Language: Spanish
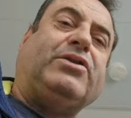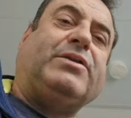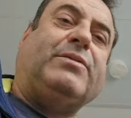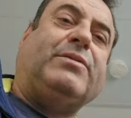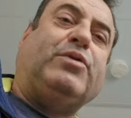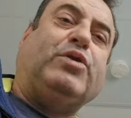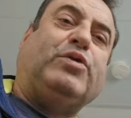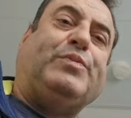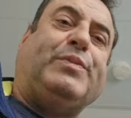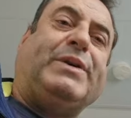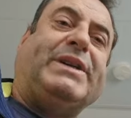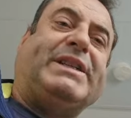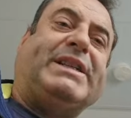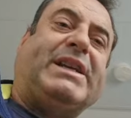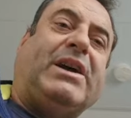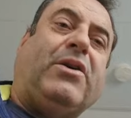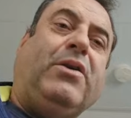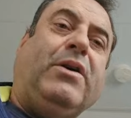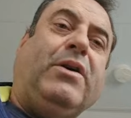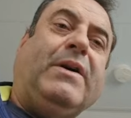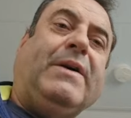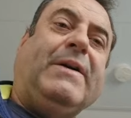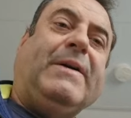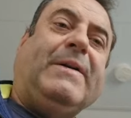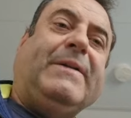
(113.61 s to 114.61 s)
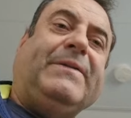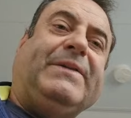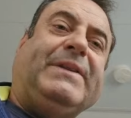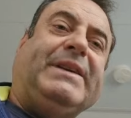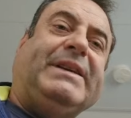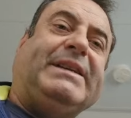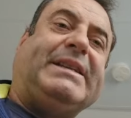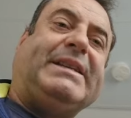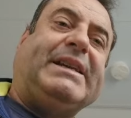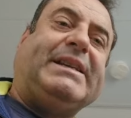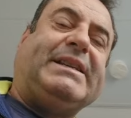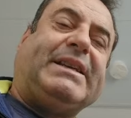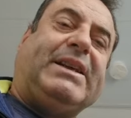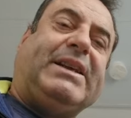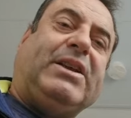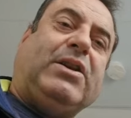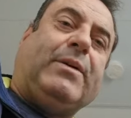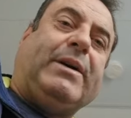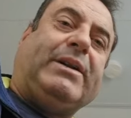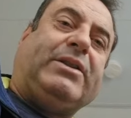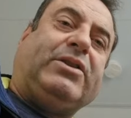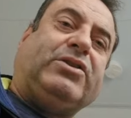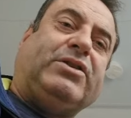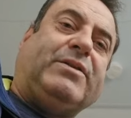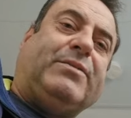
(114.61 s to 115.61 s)
hemos pasado de 6
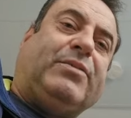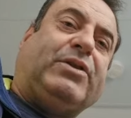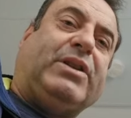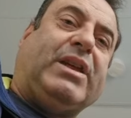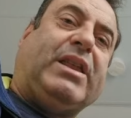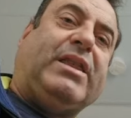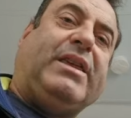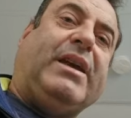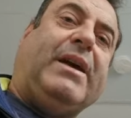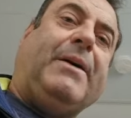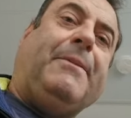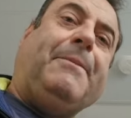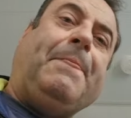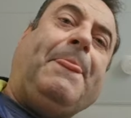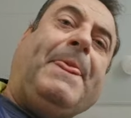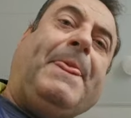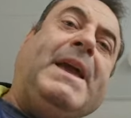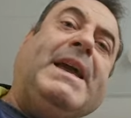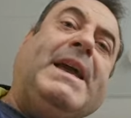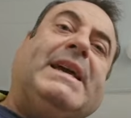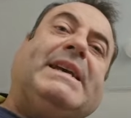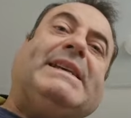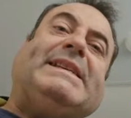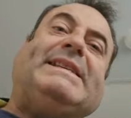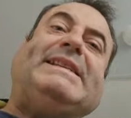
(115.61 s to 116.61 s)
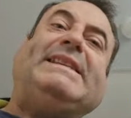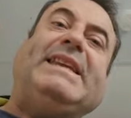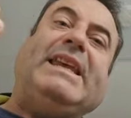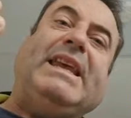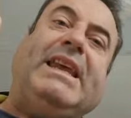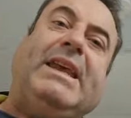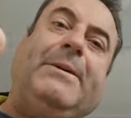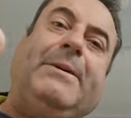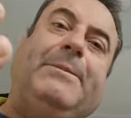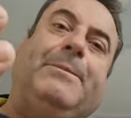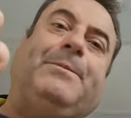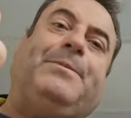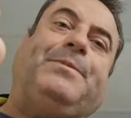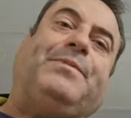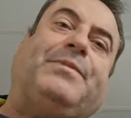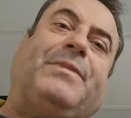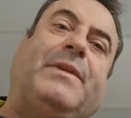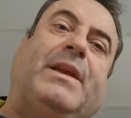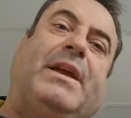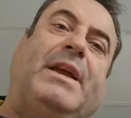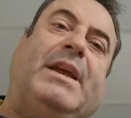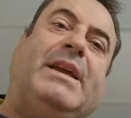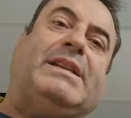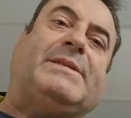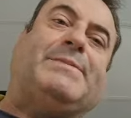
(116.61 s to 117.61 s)
kilovatios de potencia. Si
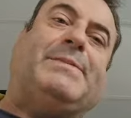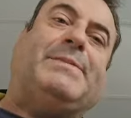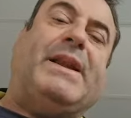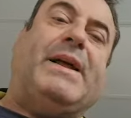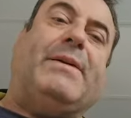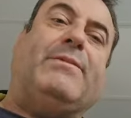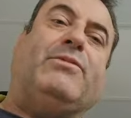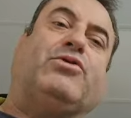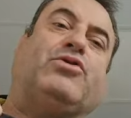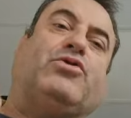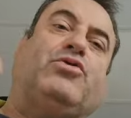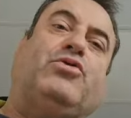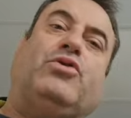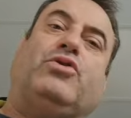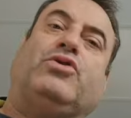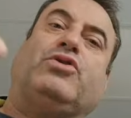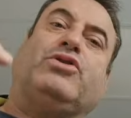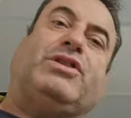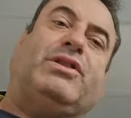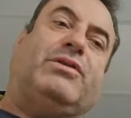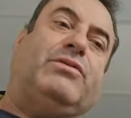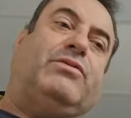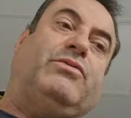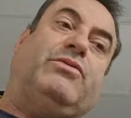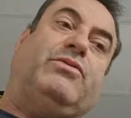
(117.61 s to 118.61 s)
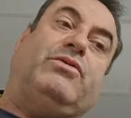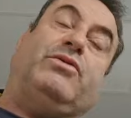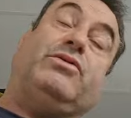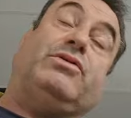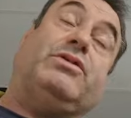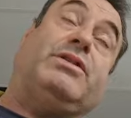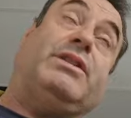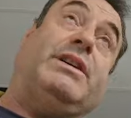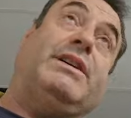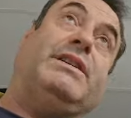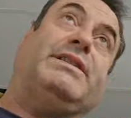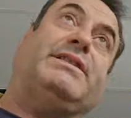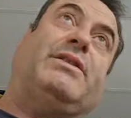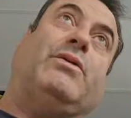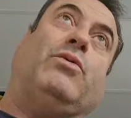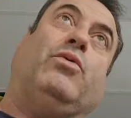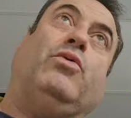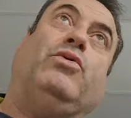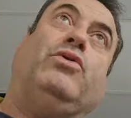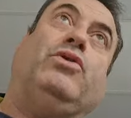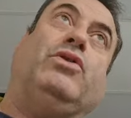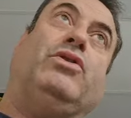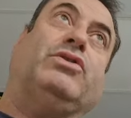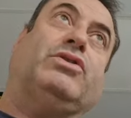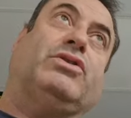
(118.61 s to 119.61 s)
esperamos unos, eh,
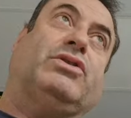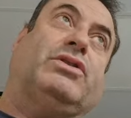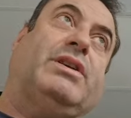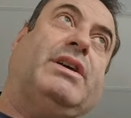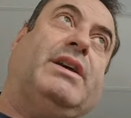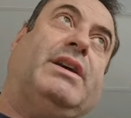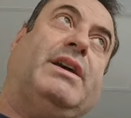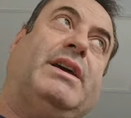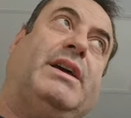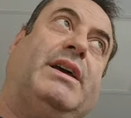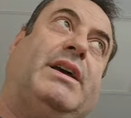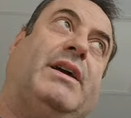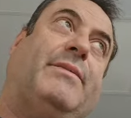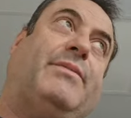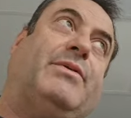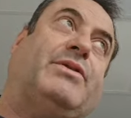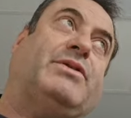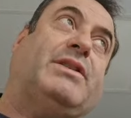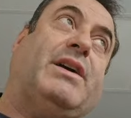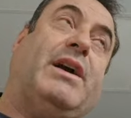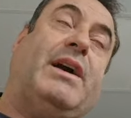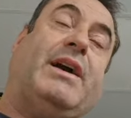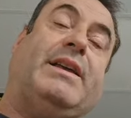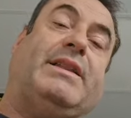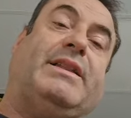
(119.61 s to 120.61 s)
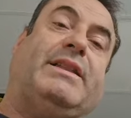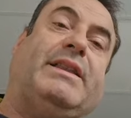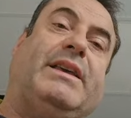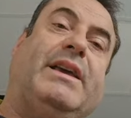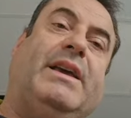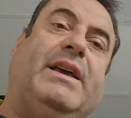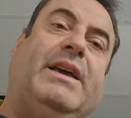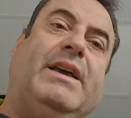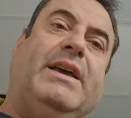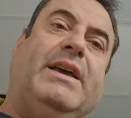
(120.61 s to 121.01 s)
segundos eh, aproximadamente,